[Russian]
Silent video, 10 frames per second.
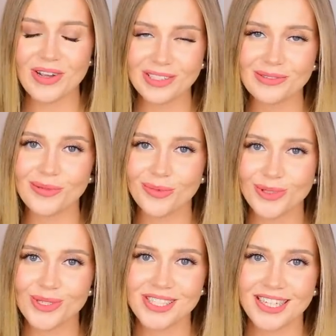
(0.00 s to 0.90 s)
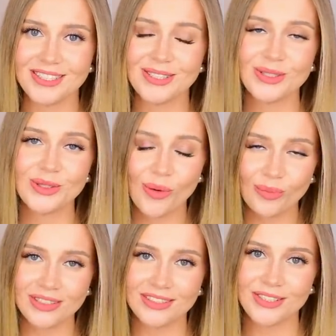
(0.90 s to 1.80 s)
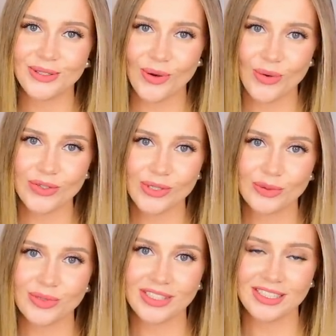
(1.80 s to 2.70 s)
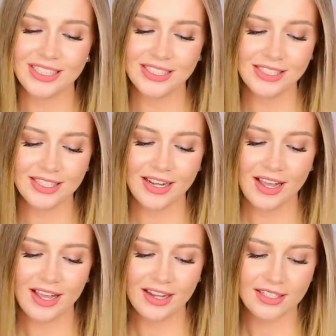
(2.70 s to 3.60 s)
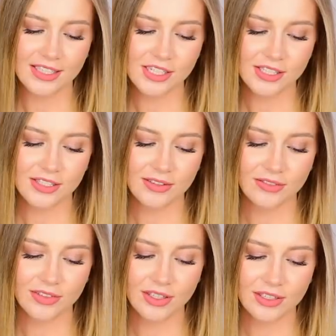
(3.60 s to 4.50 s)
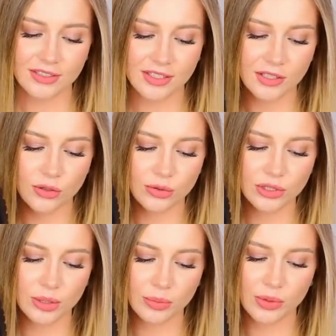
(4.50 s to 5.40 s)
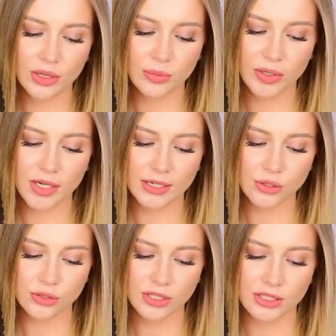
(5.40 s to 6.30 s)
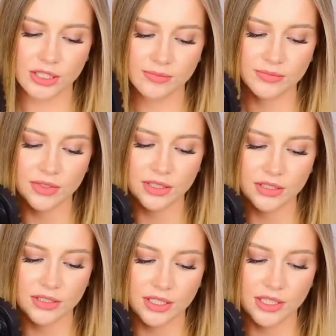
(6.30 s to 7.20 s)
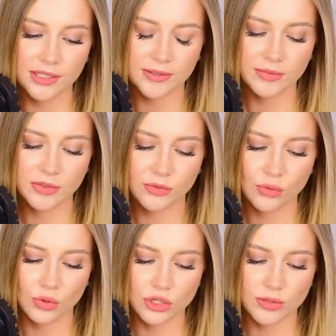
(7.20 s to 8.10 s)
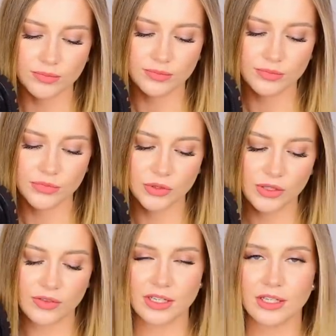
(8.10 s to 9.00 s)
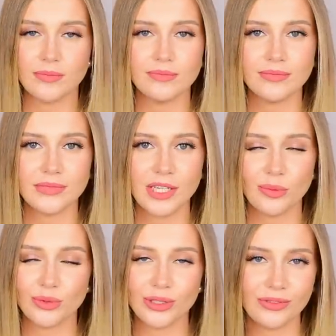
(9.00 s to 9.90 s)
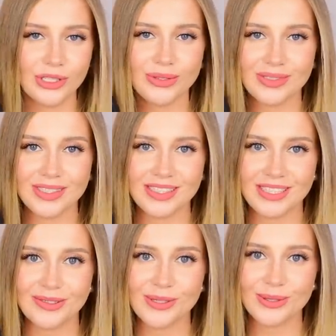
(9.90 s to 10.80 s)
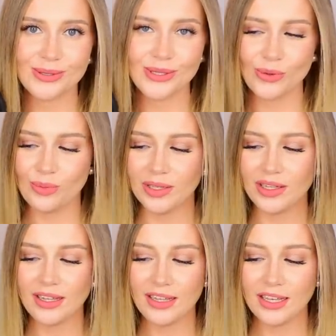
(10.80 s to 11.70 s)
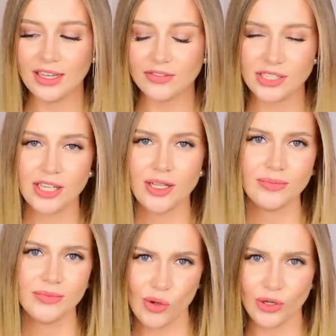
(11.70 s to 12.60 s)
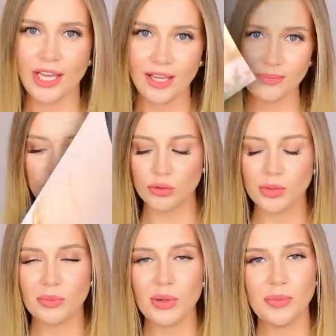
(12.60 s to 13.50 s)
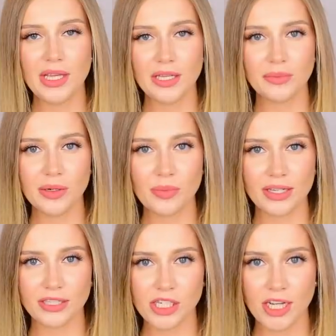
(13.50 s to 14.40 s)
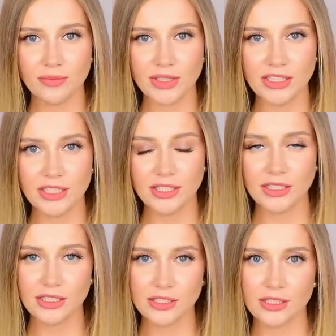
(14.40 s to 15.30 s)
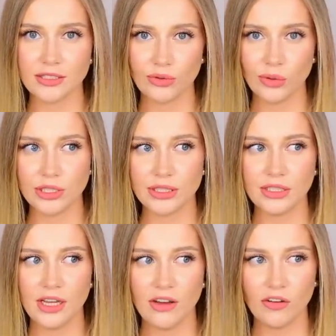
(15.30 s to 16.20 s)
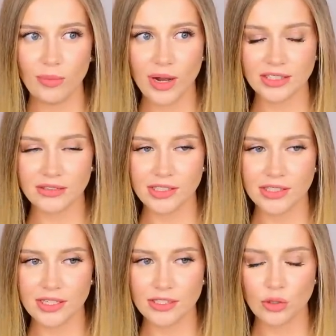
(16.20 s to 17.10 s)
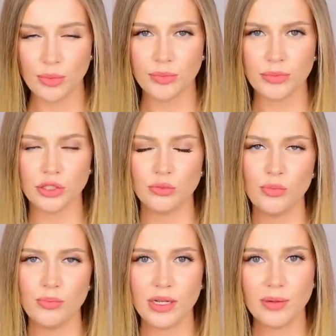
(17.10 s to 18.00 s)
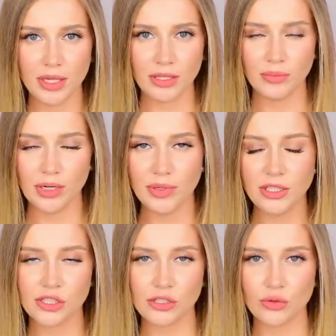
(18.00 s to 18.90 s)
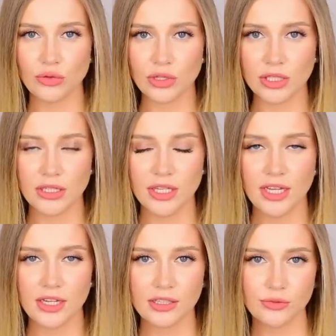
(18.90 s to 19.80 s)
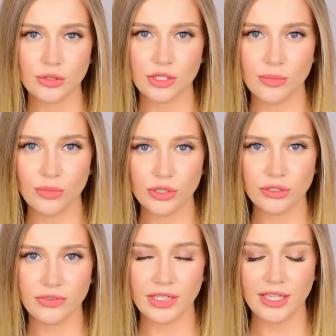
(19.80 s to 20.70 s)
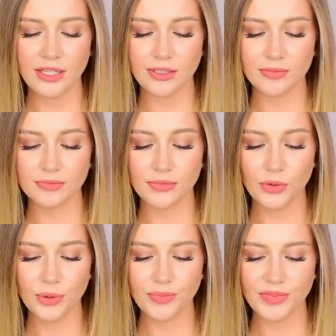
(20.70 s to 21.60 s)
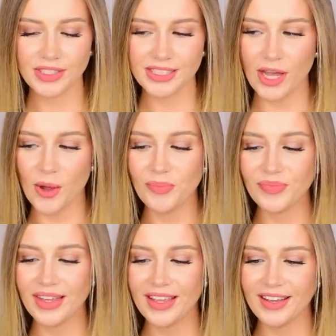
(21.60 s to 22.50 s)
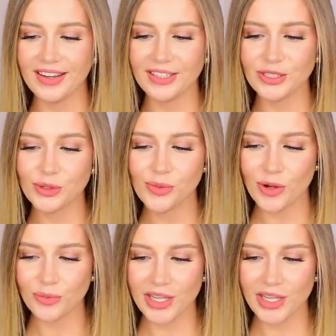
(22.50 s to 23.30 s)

поэтому буду ждать теплых деньков, чтобы носить их Конечно, выглядит это не круто, было бы хорошо найти такие в коже. Но, наверное, я буду довольствоваться тем, что уже купила. В целом, окей. Сумки пельмени мы продолжаем носить. Они, кстати, входят в базовый гардероб. Почему пельмень? Пельмени же круглые. Это все-таки больше вареник, Ну, не знаю. А, сумка у